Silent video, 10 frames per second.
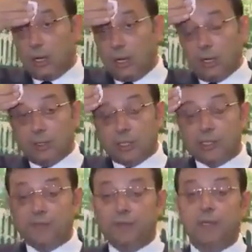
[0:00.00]
Alanı
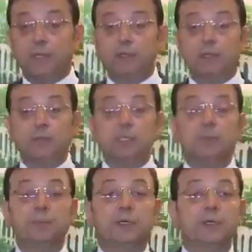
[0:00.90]
deşifre
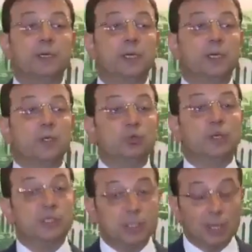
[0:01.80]
ettiğimiz gibi
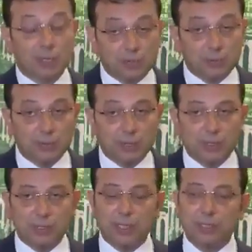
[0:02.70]
süreci takip
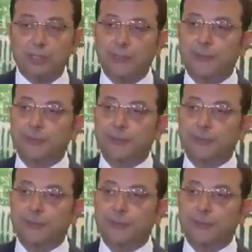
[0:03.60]
edeceğiz.